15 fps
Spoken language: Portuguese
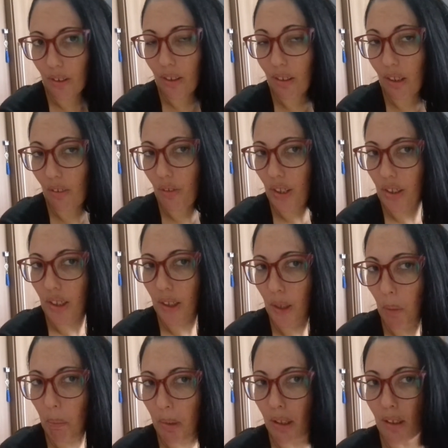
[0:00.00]
e nem fazer
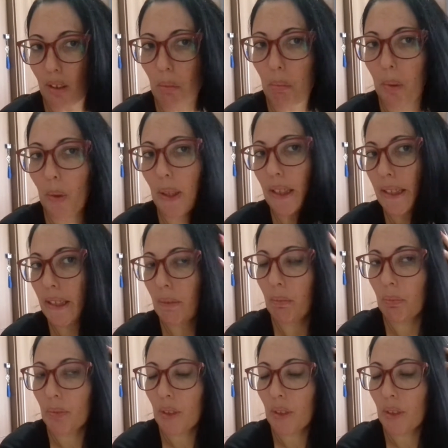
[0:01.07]
chapinha depois.